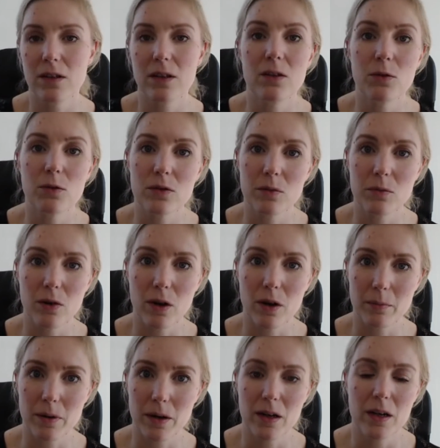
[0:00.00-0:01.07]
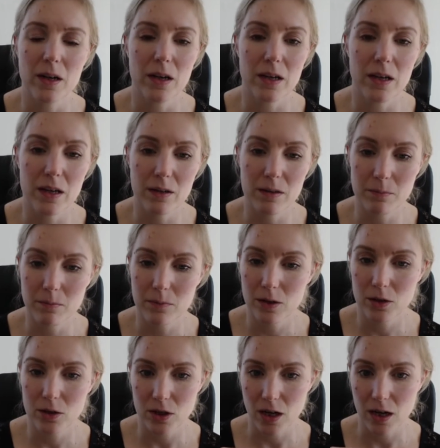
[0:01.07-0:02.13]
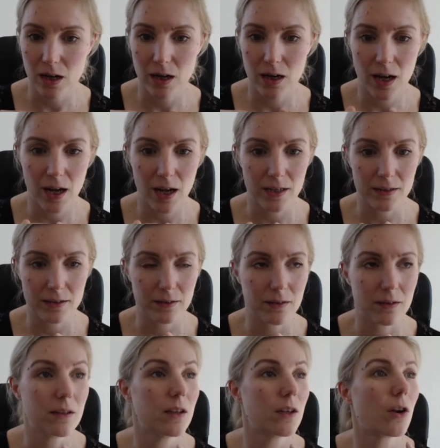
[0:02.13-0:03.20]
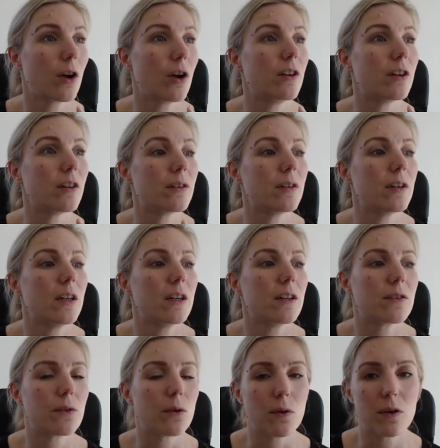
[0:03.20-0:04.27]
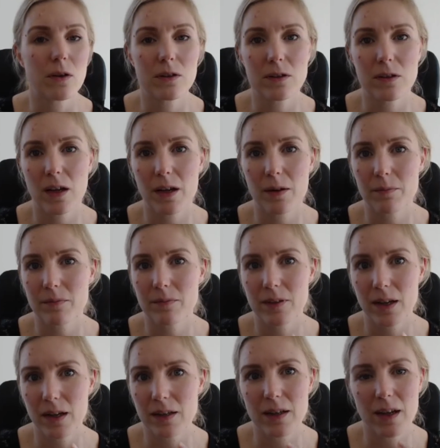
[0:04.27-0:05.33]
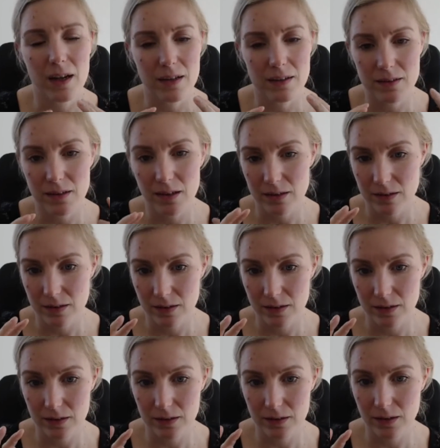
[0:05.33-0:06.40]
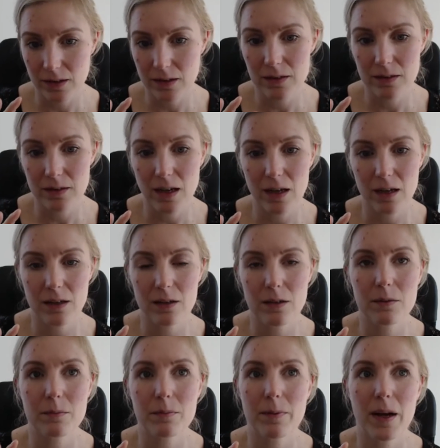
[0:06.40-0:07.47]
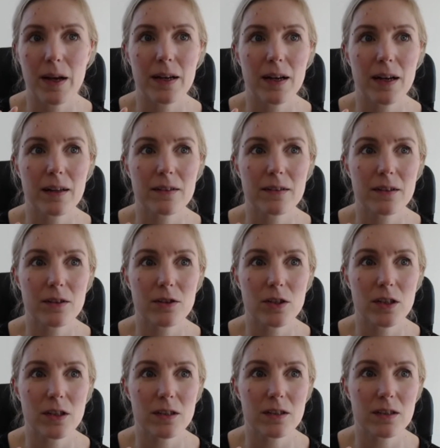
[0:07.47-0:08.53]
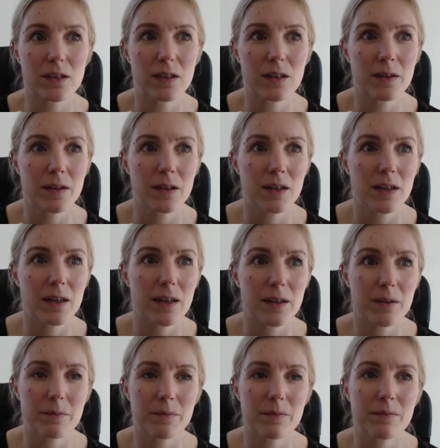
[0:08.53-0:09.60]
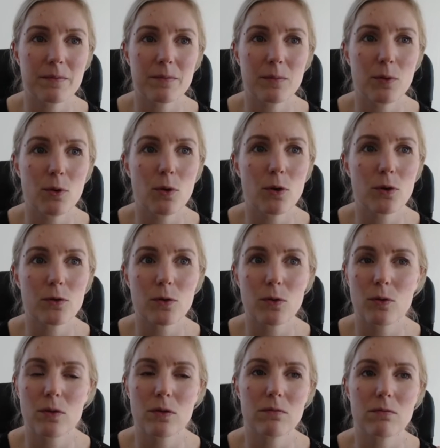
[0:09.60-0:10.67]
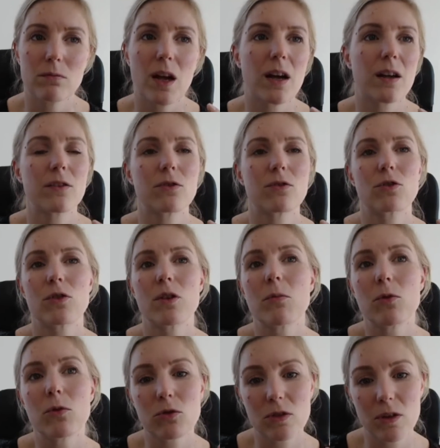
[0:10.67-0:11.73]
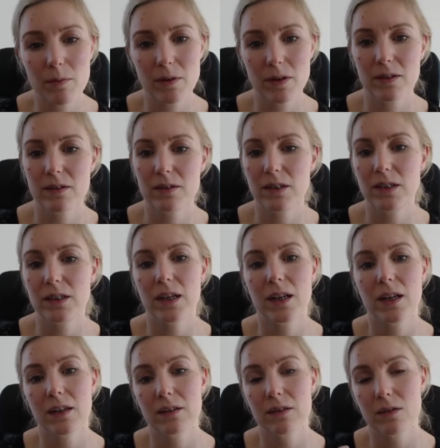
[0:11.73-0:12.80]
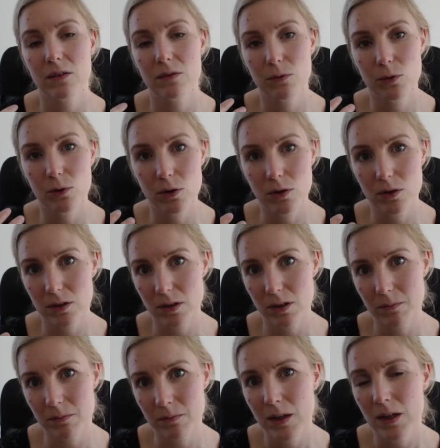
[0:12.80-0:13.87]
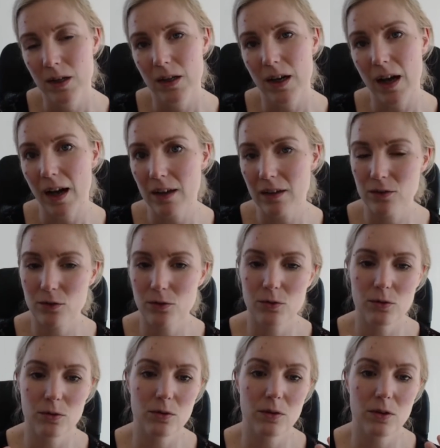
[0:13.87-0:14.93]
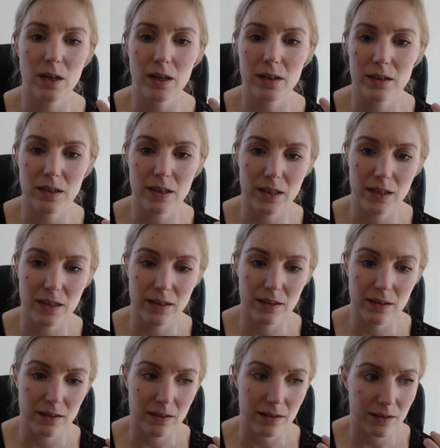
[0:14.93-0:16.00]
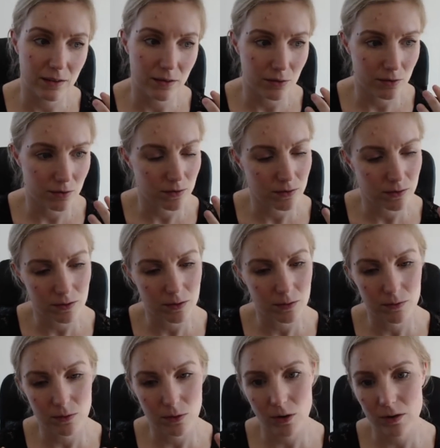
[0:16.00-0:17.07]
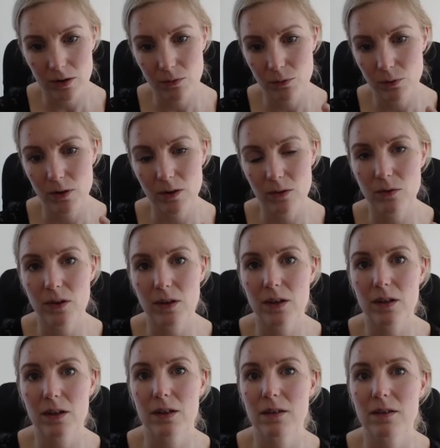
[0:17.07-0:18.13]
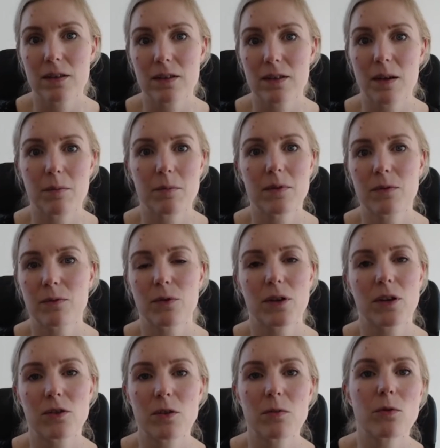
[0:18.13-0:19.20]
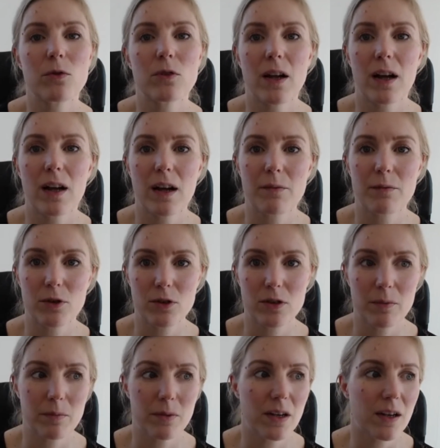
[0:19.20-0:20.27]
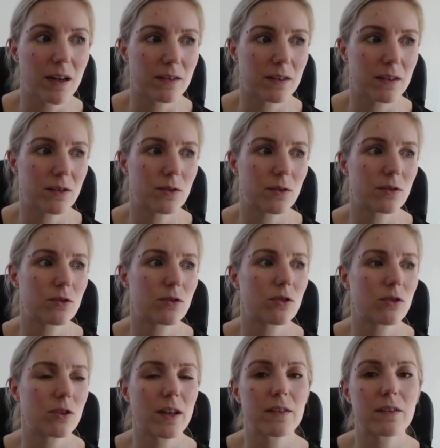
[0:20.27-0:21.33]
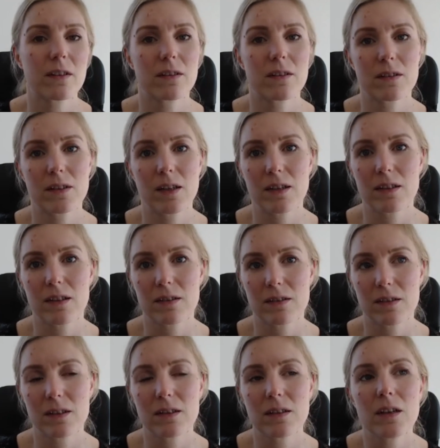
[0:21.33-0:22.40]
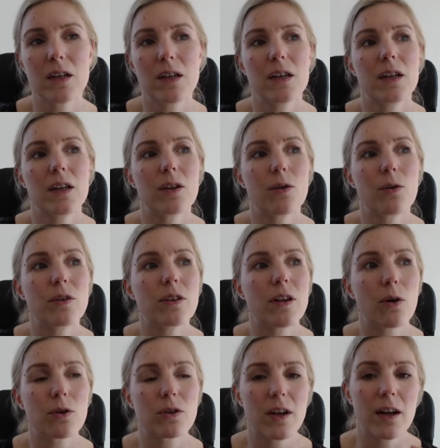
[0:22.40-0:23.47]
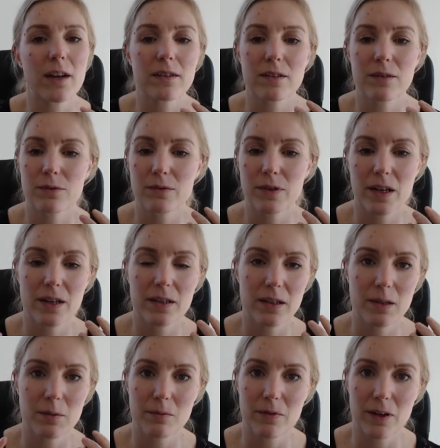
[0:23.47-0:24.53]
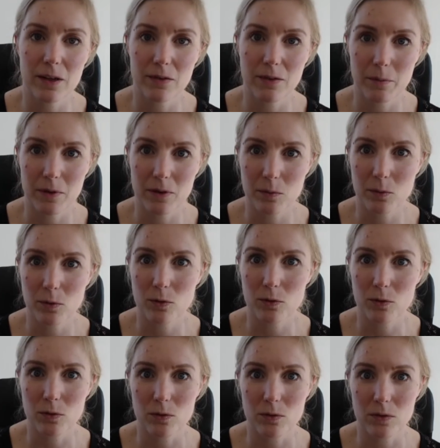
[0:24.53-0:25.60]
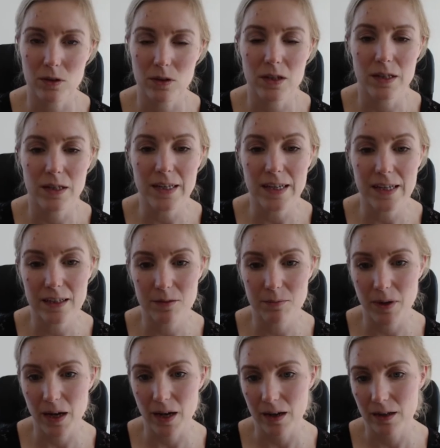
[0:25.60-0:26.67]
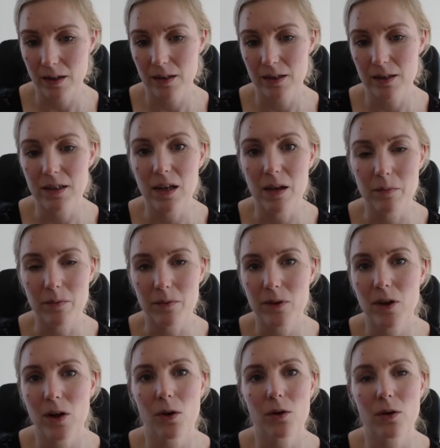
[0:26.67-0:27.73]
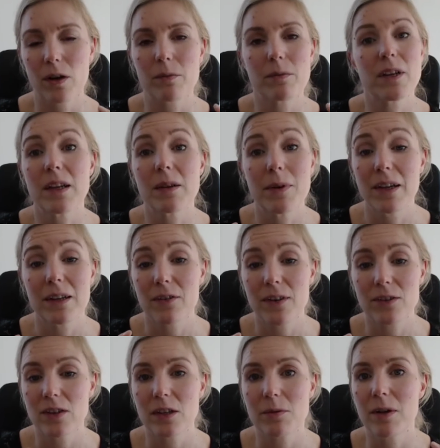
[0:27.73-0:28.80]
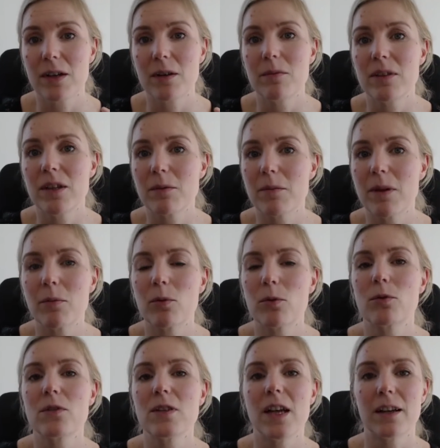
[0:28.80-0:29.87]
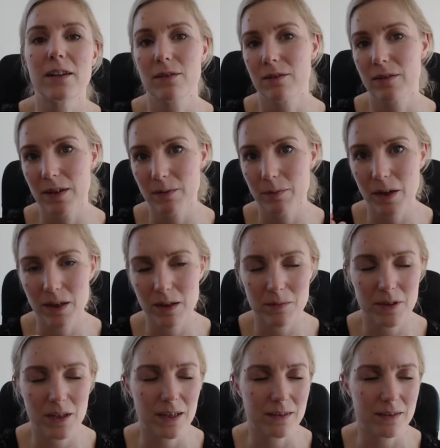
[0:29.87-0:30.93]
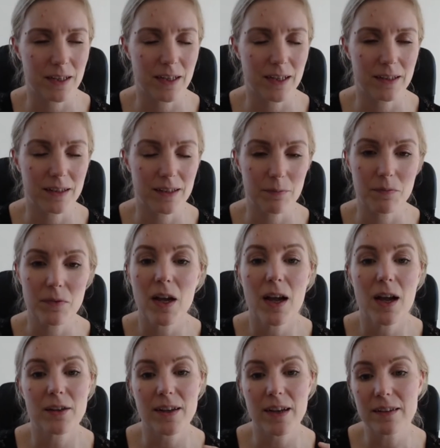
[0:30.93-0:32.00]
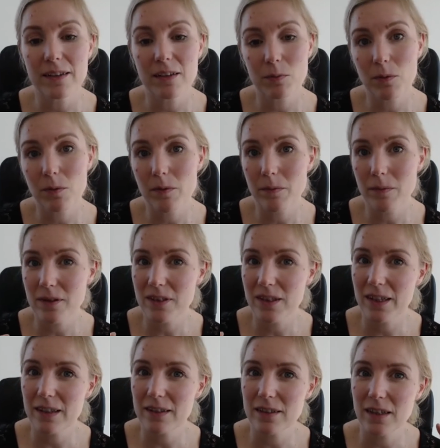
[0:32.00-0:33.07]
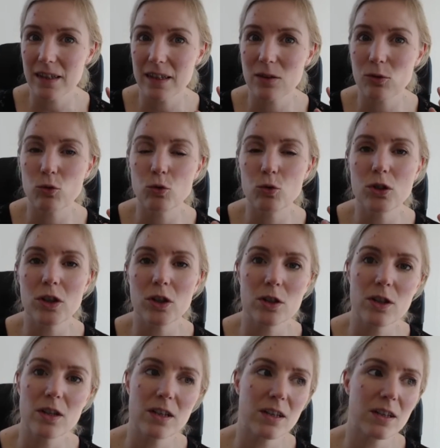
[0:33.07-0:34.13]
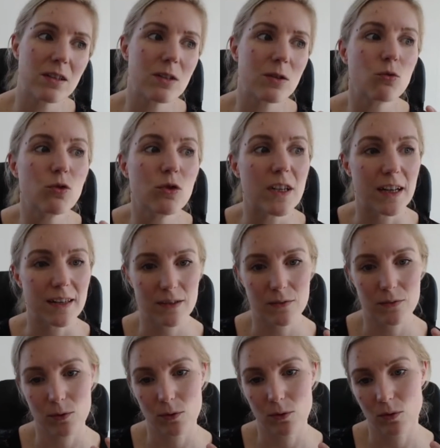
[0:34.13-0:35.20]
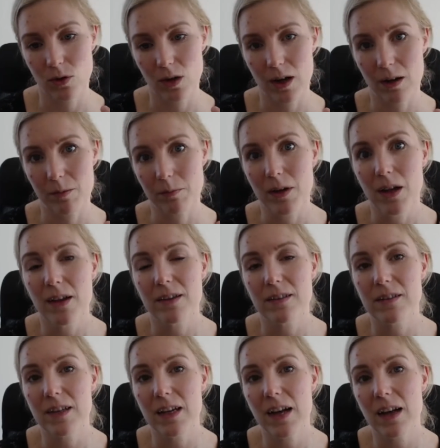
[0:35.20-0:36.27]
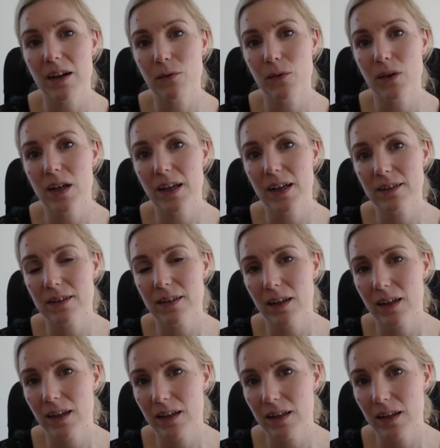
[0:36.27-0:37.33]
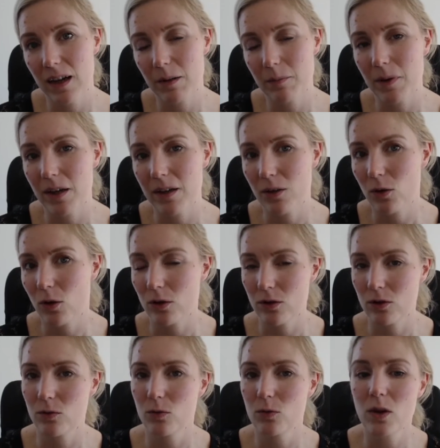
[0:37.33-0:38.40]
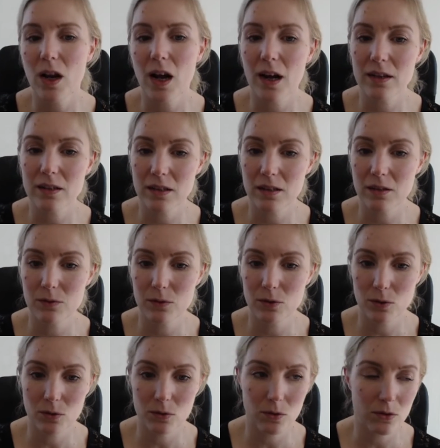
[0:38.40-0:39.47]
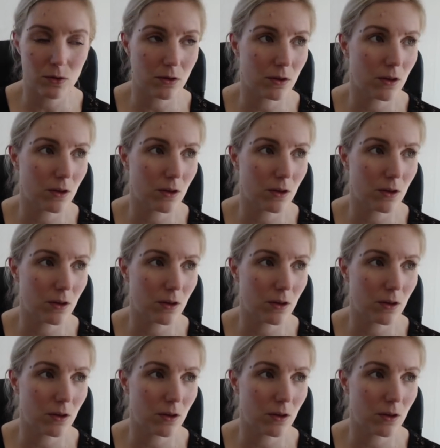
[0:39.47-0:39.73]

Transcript: ähm, in unserem Körper in Schach halten können. So, und ähm, dann als, als dritte Sache bei der ganzen Geschichte, ähm, Progesteron ja, ist stimmungsstabilisierend, wirkt ähm, Angststörungen entgegen und äh, sorgt dafür, dass wir insgesamt von der Stimmungslage einfach stabiler sind und stressresistenter sind. Und auch das fällt eben weg, wenn man das Progesteron nicht mehr nimmt oder nicht mehr, Quatsch nicht mehr nimmt, nicht mehr produziert, weil man eben die Gestagene nimmt. Dann ist das Problem, dass die Gestagene unterschiedliche Zusatzwirkungen haben. Sehr viele Gestagene haben eine cortisolartige Wirkung.